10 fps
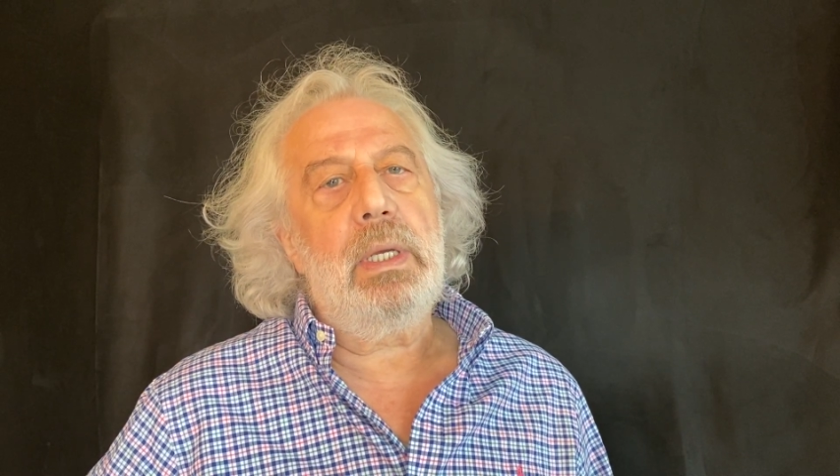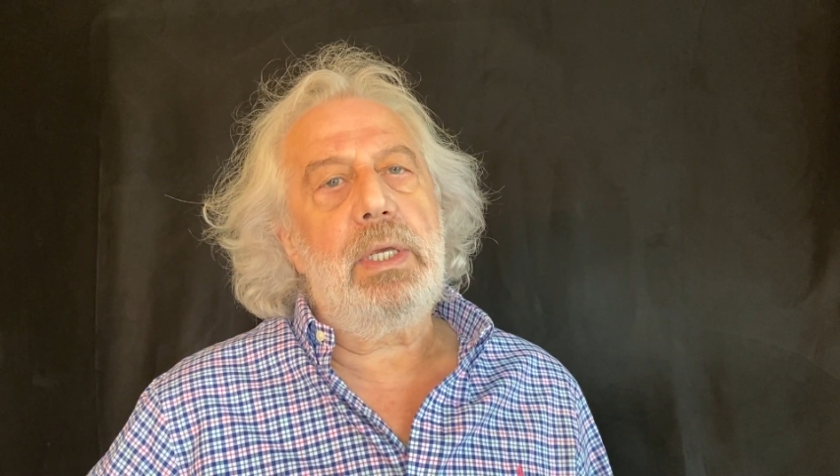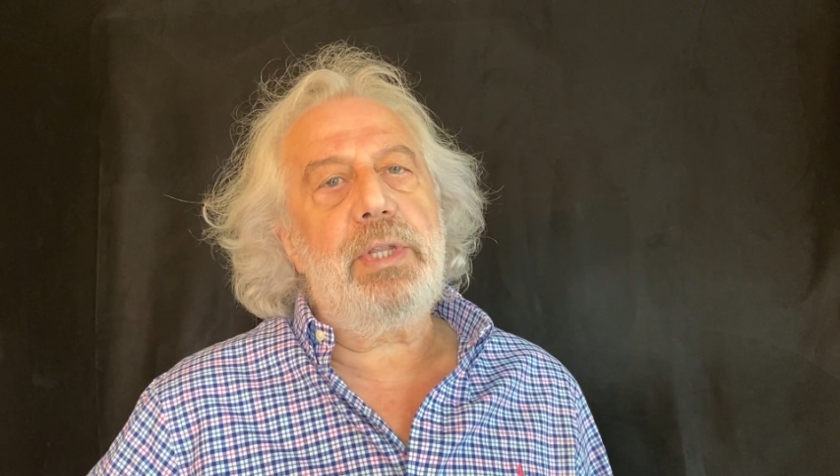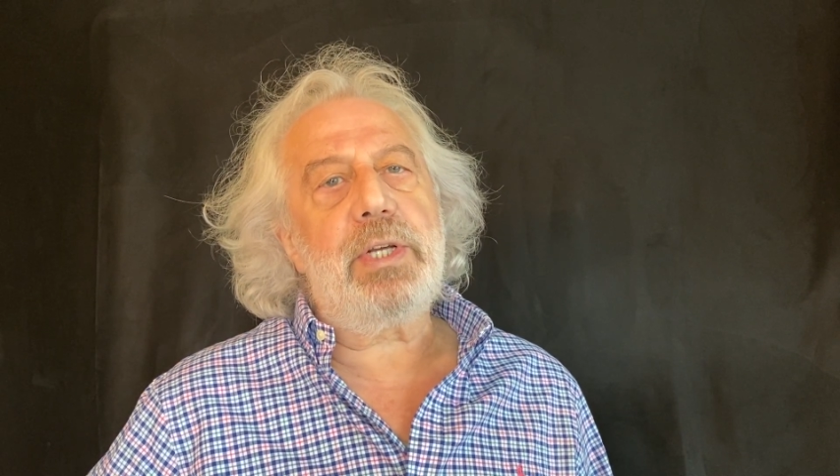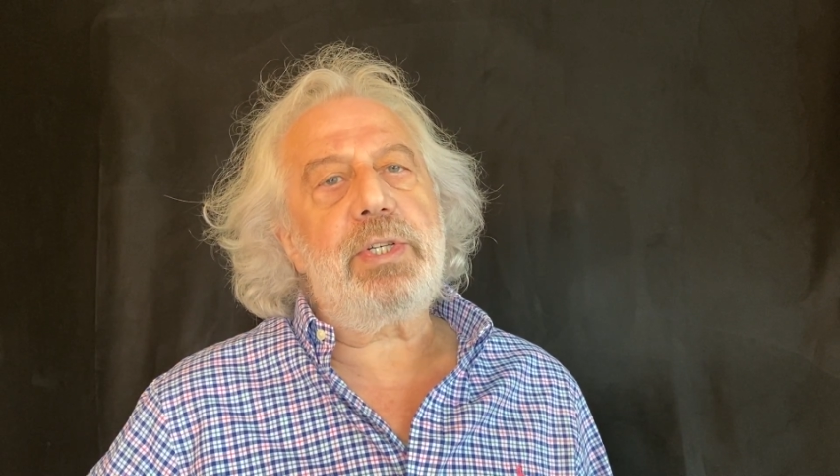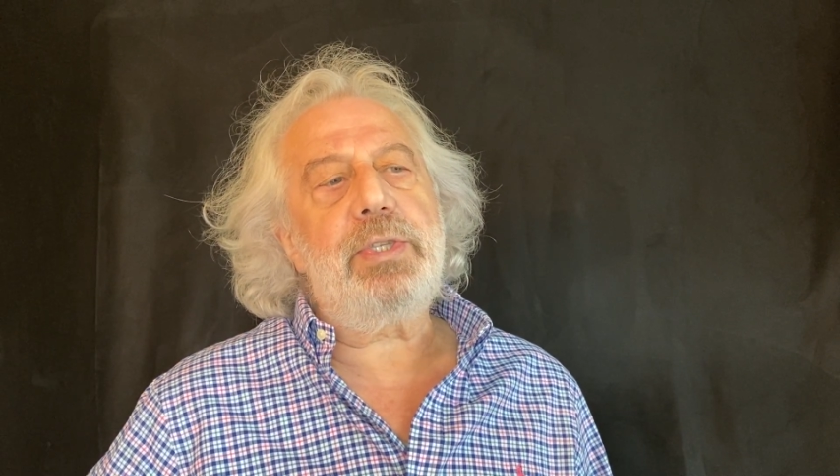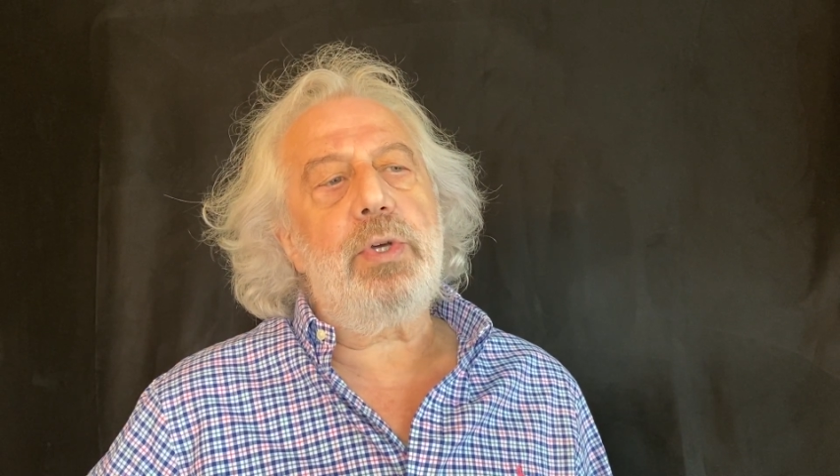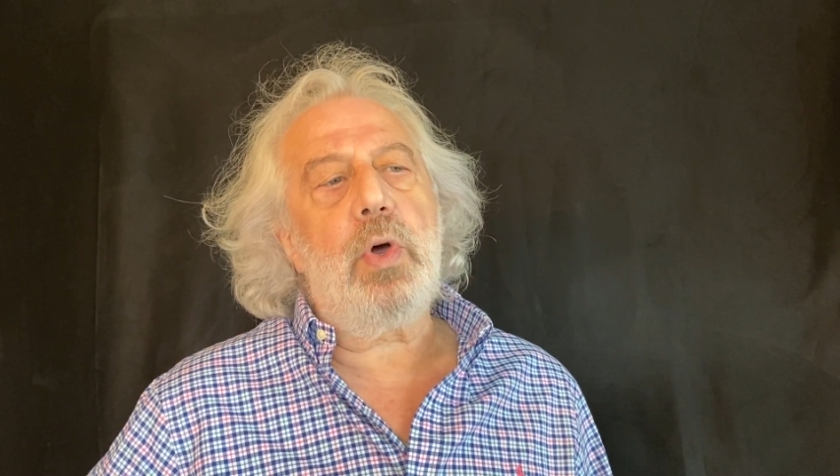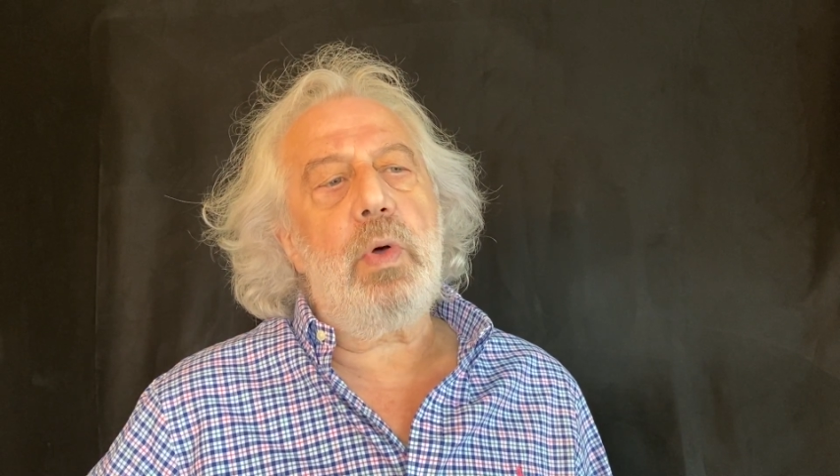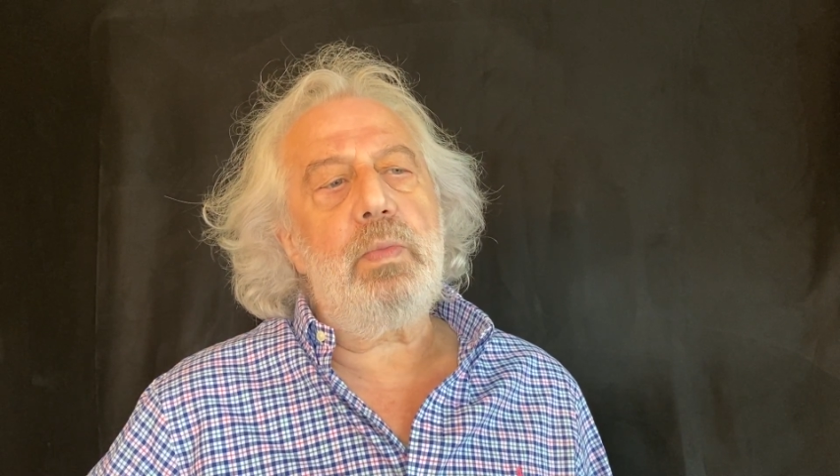И
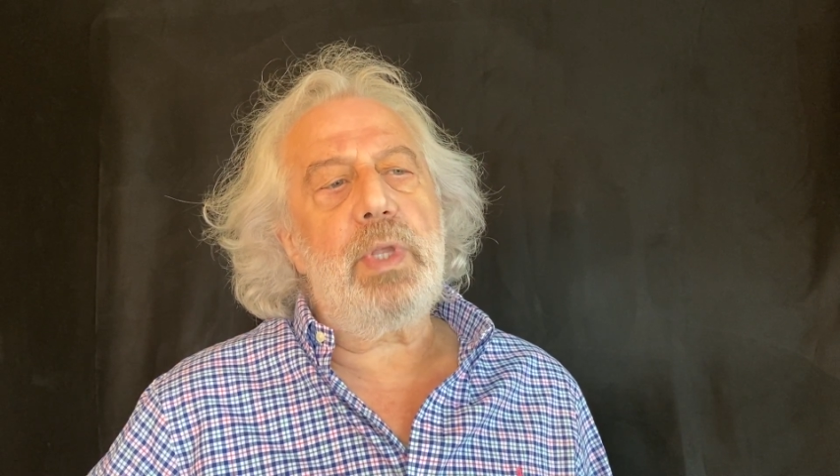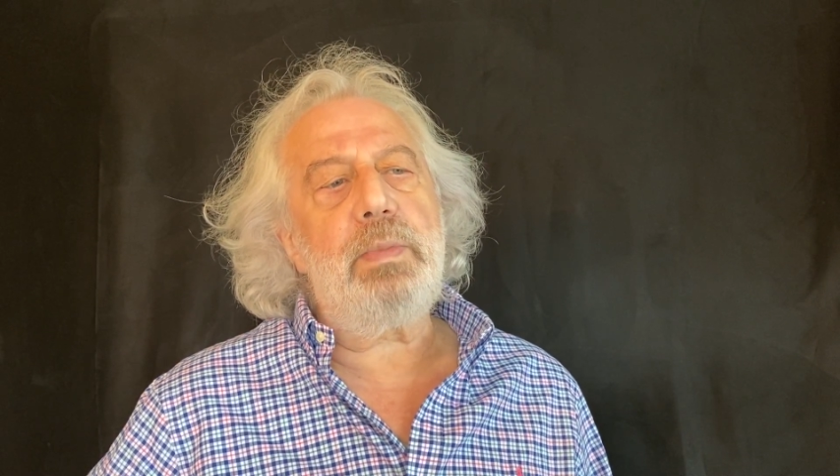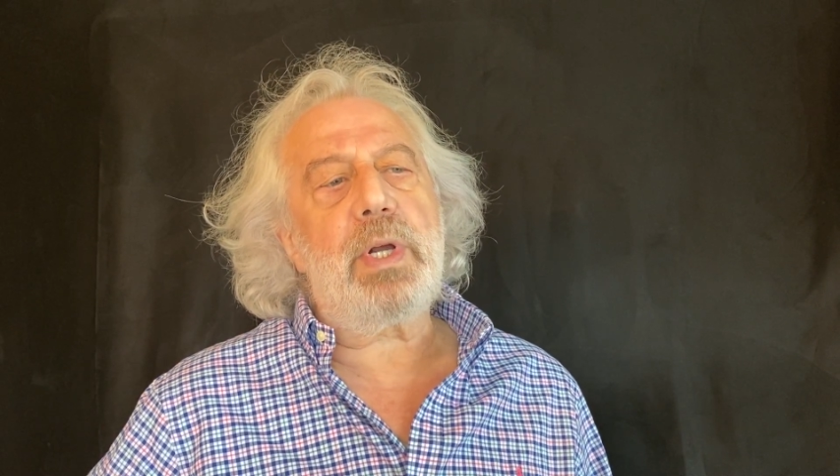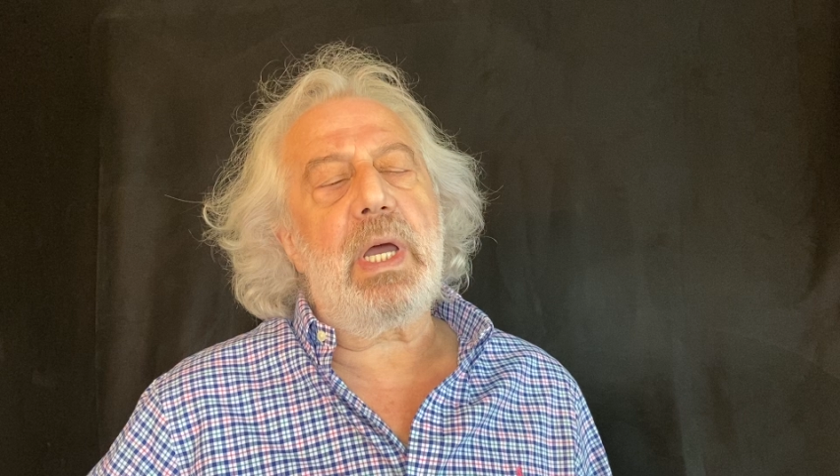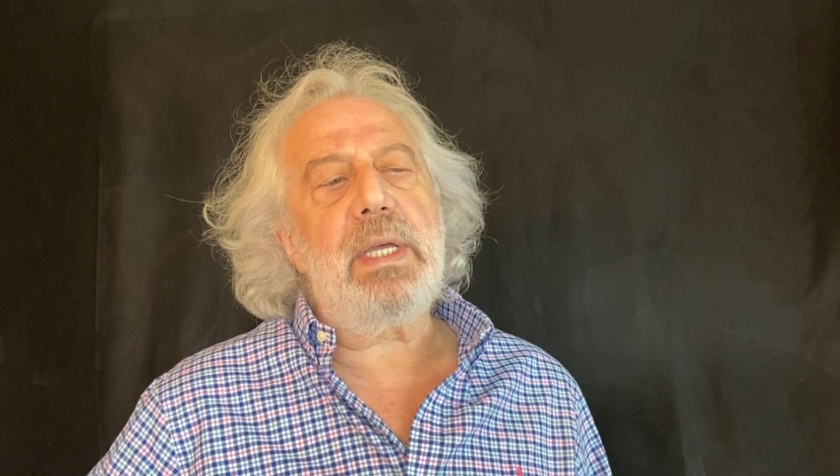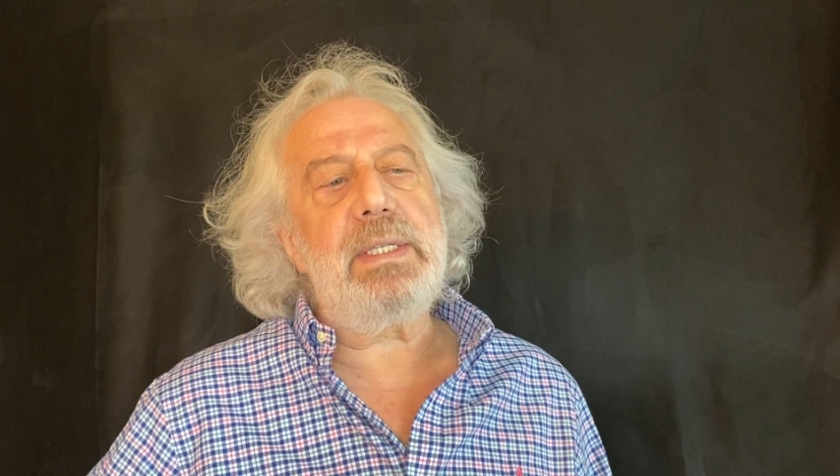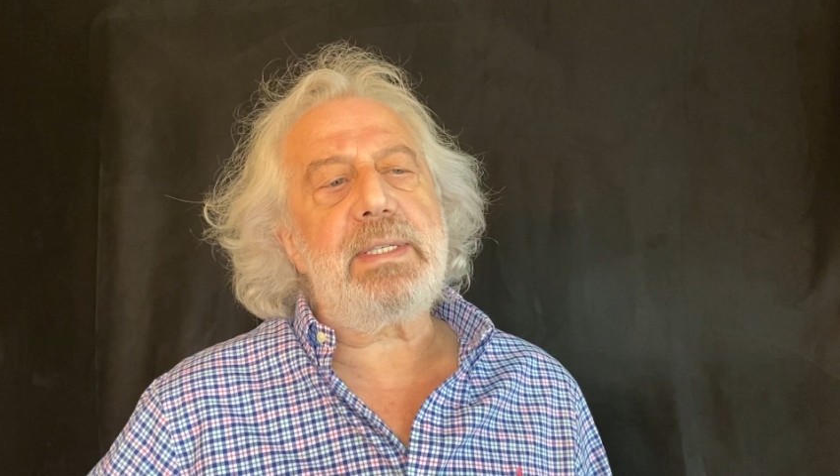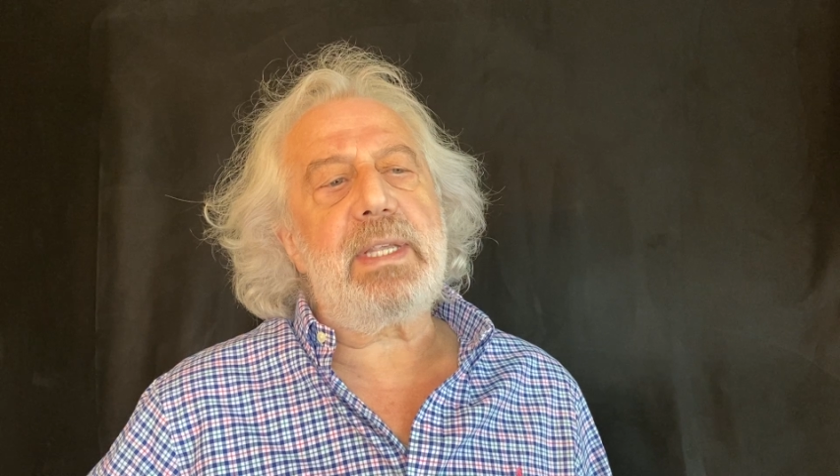дождем, набираясь